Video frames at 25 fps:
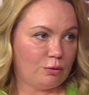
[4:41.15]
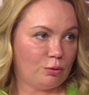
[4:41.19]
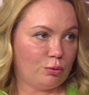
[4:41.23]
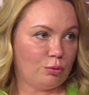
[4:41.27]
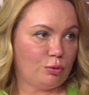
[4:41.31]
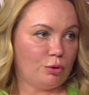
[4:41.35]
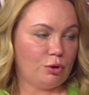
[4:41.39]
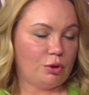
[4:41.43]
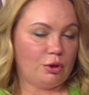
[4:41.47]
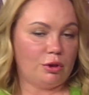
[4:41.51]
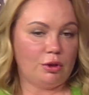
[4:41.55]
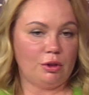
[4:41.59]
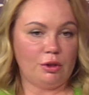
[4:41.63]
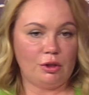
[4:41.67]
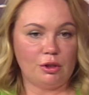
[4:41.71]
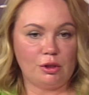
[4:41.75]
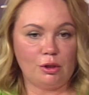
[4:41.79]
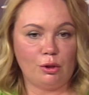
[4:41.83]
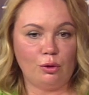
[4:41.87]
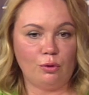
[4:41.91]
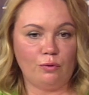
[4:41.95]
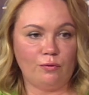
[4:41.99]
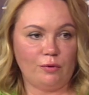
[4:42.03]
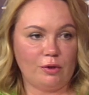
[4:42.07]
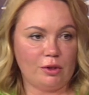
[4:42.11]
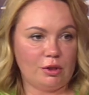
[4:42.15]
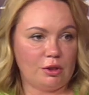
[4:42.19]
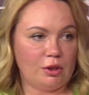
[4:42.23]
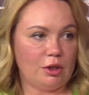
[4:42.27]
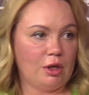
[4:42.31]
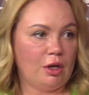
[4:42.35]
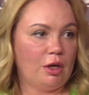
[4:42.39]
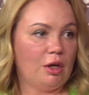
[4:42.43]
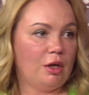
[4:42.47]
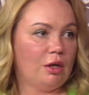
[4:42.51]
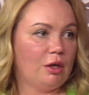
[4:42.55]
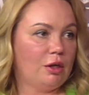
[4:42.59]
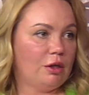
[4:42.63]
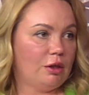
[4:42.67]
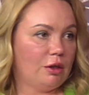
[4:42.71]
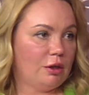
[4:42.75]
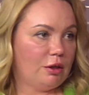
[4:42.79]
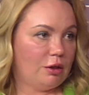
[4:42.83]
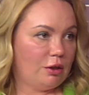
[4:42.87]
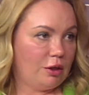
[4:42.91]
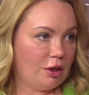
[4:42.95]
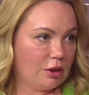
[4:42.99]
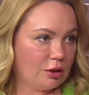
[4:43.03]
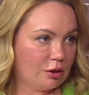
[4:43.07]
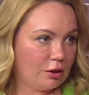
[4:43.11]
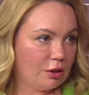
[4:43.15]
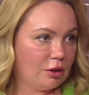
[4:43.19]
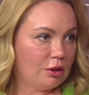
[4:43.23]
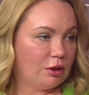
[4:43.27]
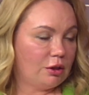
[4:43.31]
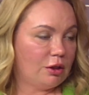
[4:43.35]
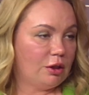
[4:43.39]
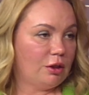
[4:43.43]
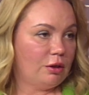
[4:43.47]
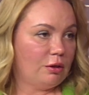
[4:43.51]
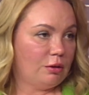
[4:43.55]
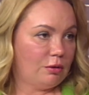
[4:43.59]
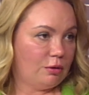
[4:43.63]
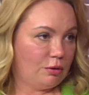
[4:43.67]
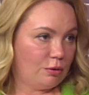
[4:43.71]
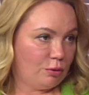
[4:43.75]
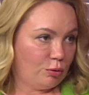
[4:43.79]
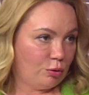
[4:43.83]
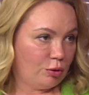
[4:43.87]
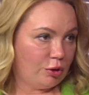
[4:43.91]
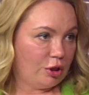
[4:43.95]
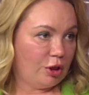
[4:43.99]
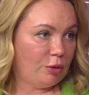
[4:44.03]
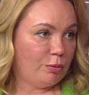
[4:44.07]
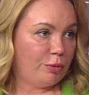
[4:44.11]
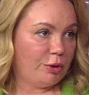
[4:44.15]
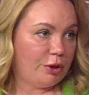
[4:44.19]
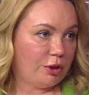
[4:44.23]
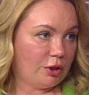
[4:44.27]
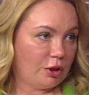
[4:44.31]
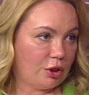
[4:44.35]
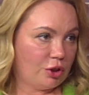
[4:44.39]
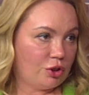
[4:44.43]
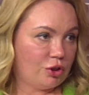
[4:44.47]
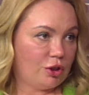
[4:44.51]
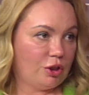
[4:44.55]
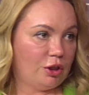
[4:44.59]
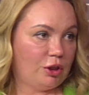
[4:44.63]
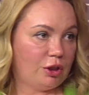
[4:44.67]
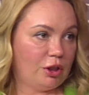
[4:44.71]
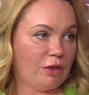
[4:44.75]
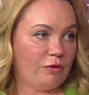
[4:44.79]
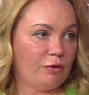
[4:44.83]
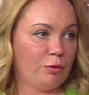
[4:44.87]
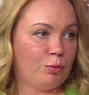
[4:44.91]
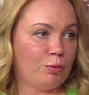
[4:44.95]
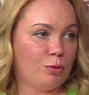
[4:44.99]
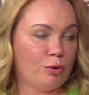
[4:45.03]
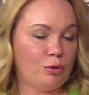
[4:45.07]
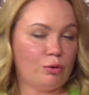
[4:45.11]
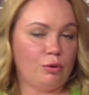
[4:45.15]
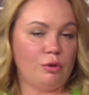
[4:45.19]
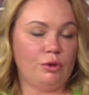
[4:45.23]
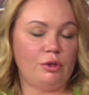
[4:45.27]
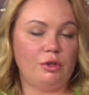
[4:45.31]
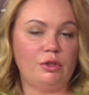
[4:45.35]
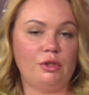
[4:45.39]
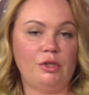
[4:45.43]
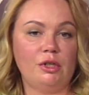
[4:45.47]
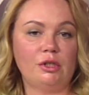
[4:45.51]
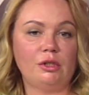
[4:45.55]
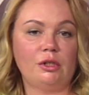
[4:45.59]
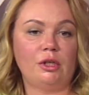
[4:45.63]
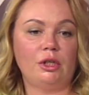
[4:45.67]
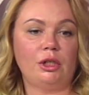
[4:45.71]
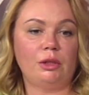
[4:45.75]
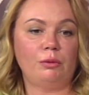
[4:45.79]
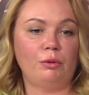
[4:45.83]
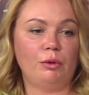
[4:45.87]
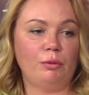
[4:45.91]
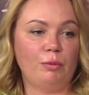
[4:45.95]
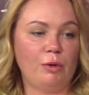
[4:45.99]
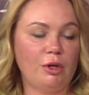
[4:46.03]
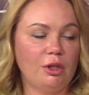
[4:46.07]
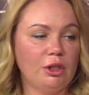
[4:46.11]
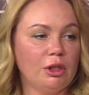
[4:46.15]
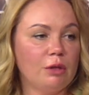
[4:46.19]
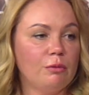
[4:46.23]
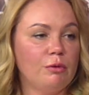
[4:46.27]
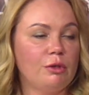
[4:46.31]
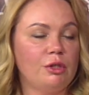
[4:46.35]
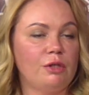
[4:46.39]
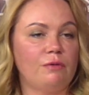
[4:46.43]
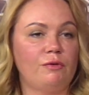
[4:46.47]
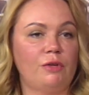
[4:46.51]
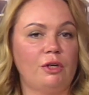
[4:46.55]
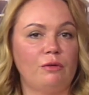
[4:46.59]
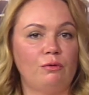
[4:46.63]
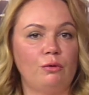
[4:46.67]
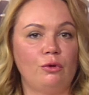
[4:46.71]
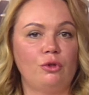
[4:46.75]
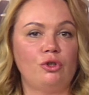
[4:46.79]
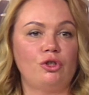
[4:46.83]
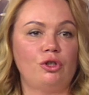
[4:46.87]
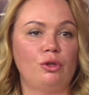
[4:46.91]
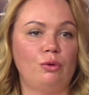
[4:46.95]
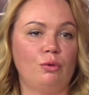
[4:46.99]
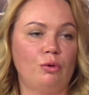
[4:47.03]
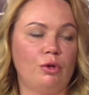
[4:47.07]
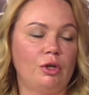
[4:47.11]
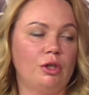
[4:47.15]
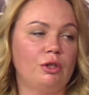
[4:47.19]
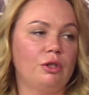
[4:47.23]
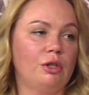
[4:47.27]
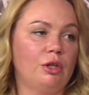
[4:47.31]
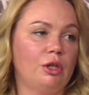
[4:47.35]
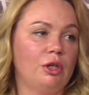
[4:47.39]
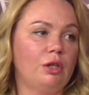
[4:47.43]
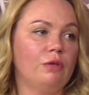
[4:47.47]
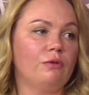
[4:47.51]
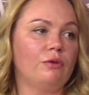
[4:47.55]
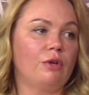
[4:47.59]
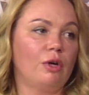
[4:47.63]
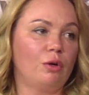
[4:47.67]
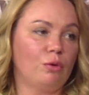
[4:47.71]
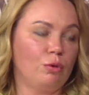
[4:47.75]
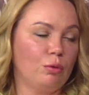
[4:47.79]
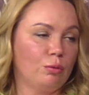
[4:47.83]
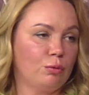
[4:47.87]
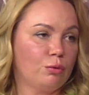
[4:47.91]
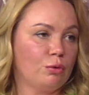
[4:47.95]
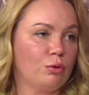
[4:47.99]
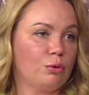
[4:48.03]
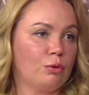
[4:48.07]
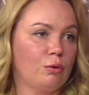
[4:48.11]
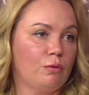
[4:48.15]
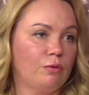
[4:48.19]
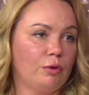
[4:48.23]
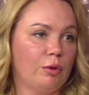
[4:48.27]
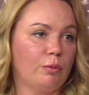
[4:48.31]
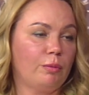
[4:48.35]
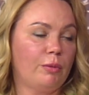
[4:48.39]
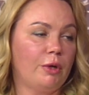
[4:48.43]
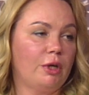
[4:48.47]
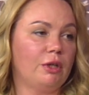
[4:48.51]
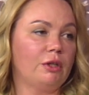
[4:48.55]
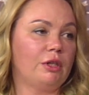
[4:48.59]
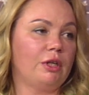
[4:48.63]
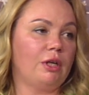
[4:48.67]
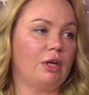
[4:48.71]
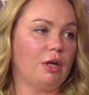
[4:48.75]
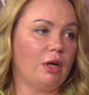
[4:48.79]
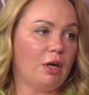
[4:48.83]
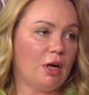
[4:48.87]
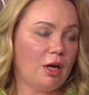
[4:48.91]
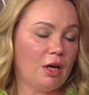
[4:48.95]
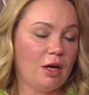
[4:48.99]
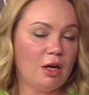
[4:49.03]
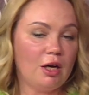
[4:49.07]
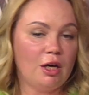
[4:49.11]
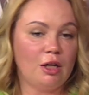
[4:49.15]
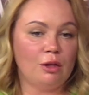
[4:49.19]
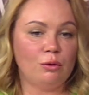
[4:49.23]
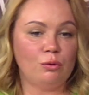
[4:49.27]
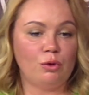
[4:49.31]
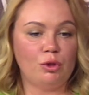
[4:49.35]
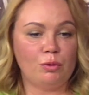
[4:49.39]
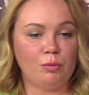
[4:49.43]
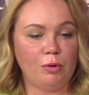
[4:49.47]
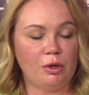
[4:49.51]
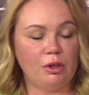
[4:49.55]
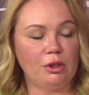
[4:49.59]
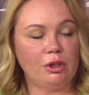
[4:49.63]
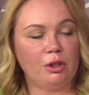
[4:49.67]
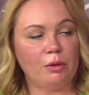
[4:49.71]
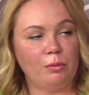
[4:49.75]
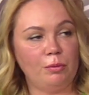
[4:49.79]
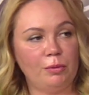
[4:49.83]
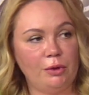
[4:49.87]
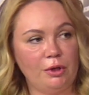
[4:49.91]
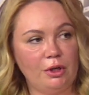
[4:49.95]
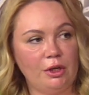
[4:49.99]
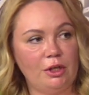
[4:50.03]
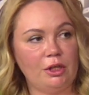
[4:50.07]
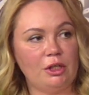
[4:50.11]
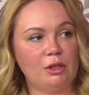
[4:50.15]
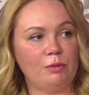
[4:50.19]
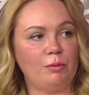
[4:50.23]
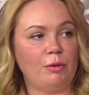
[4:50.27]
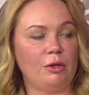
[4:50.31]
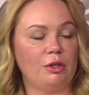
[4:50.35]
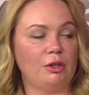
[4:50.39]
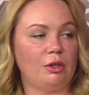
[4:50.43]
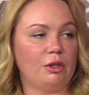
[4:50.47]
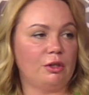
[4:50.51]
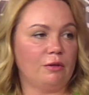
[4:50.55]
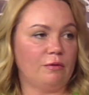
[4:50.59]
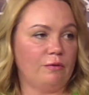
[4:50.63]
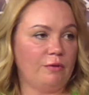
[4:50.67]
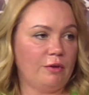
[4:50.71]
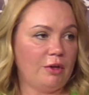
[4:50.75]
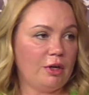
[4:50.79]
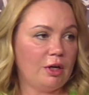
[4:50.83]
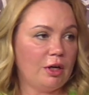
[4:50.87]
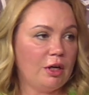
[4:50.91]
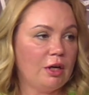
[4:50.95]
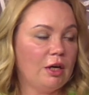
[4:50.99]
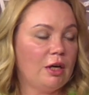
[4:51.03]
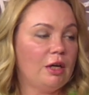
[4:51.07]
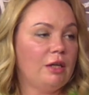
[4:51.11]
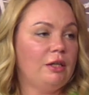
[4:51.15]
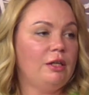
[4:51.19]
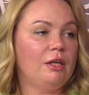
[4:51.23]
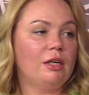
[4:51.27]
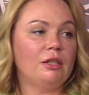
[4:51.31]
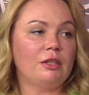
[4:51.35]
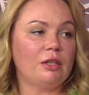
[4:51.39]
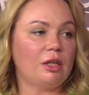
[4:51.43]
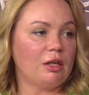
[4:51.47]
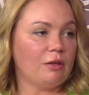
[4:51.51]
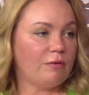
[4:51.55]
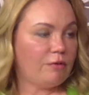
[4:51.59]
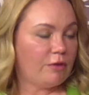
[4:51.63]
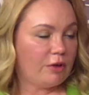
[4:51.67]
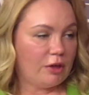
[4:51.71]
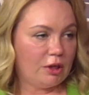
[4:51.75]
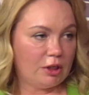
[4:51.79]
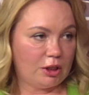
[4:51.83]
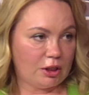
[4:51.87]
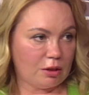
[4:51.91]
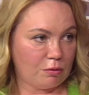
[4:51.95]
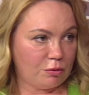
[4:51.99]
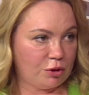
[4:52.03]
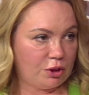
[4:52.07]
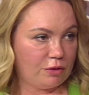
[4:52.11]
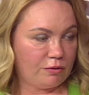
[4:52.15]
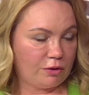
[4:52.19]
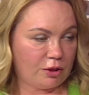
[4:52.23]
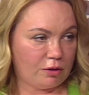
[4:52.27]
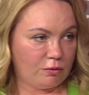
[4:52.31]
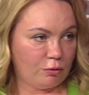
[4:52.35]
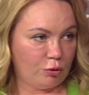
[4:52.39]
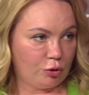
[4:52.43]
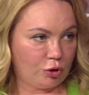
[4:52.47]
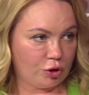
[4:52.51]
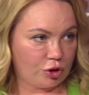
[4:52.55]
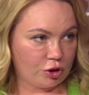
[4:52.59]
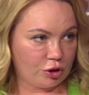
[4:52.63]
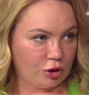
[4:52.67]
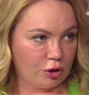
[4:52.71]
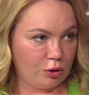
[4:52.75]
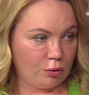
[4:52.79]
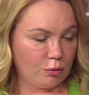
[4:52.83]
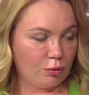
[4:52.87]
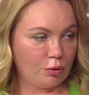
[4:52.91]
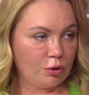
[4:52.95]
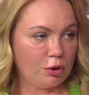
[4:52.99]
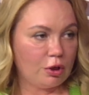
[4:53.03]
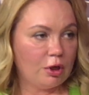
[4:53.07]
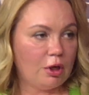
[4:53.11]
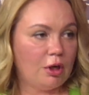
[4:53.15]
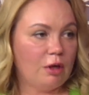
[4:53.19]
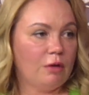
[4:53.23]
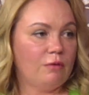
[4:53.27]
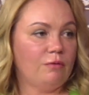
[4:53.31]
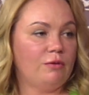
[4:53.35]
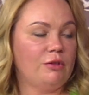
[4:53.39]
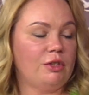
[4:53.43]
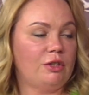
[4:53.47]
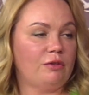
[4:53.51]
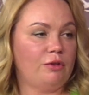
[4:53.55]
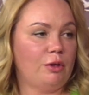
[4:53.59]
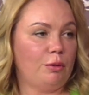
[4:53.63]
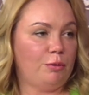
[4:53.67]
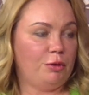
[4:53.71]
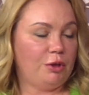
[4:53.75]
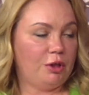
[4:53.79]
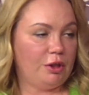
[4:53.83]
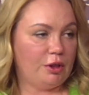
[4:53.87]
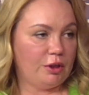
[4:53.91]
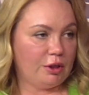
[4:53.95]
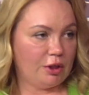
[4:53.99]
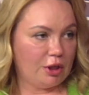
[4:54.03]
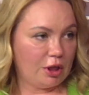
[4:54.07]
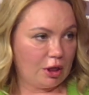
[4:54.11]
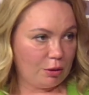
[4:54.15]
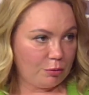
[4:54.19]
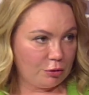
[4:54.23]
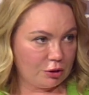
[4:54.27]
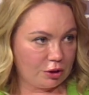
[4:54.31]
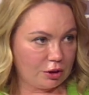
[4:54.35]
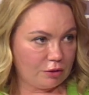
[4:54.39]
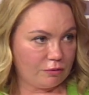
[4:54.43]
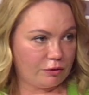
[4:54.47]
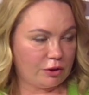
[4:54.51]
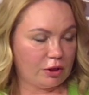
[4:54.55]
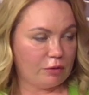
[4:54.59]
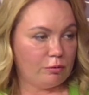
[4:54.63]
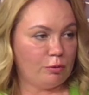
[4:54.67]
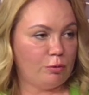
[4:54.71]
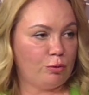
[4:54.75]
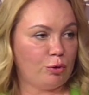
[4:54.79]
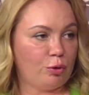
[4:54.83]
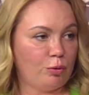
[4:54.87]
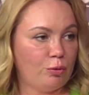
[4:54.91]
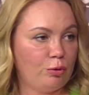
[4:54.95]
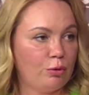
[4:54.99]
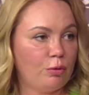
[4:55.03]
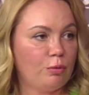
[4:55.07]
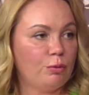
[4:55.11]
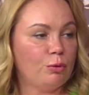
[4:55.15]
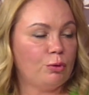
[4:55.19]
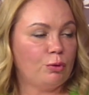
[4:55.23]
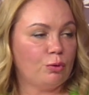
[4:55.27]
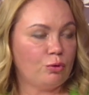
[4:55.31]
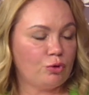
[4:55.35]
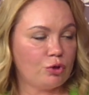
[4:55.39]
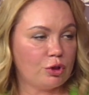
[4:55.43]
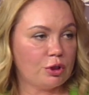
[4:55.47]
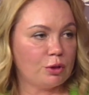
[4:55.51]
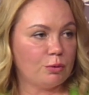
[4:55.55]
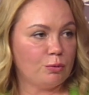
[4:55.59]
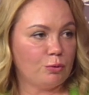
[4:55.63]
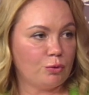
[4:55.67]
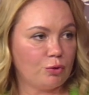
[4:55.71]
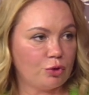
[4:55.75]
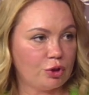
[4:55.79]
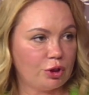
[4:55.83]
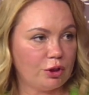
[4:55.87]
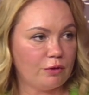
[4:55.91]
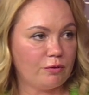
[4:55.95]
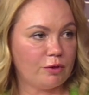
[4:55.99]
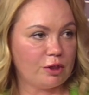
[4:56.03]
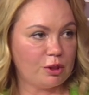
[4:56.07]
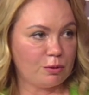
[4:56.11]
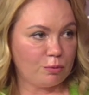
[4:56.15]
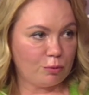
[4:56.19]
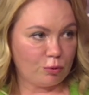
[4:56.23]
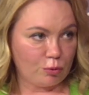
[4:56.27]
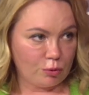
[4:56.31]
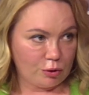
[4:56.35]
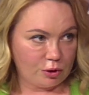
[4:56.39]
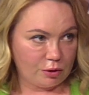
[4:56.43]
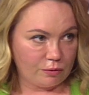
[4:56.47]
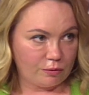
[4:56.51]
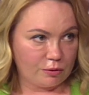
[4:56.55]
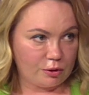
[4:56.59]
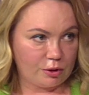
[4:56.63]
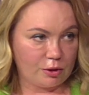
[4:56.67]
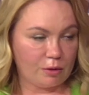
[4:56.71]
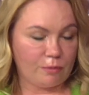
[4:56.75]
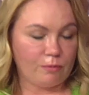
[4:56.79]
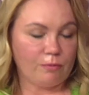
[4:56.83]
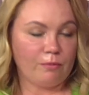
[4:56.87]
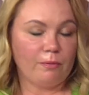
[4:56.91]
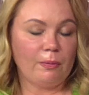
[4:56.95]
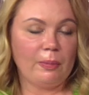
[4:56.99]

То есть, если mm-hmm. у вас э, несколько онлайн-приложений, да, вы пользуетесь несколькими банками, цифровой кошелек открыли в каком-то условном банке А, то есть банк банка Б и из банка В, не открывая там цифровой кошелек, вы своими деньгами, цифровым рублем тоже сможете воспользоваться.